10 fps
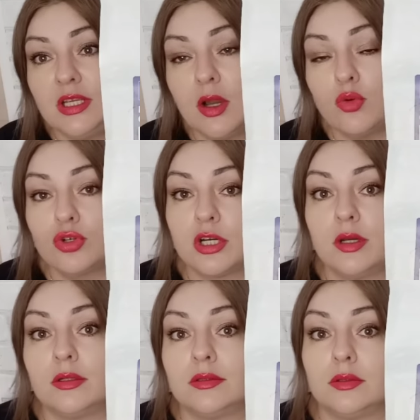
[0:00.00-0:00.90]
Я уже
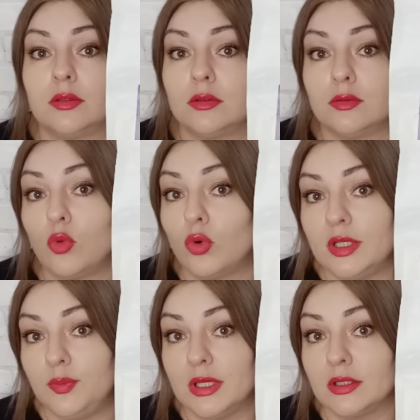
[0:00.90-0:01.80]
э,
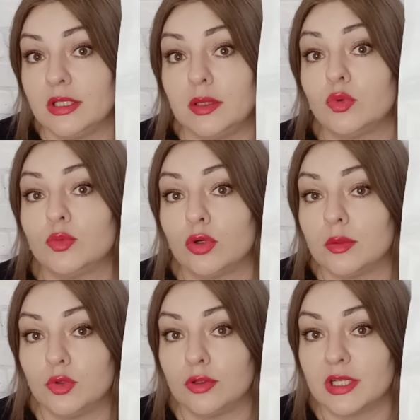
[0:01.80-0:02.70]
оды пела ему
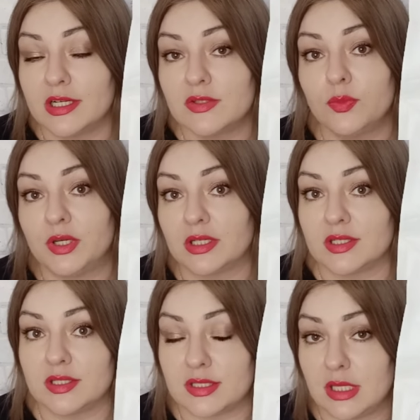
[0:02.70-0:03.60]
много-много раз, вы
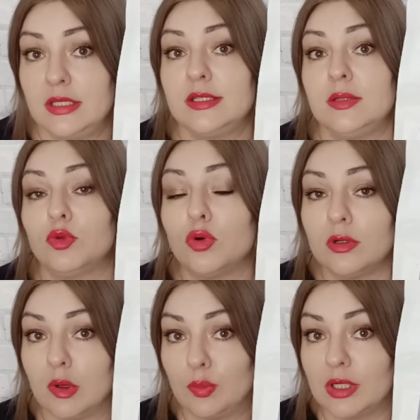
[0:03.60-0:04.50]
прекрасно знаете, и
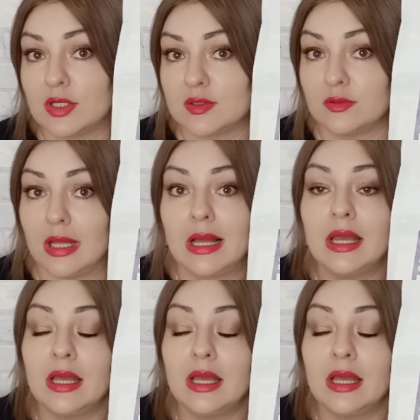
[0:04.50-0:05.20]
много вам показывала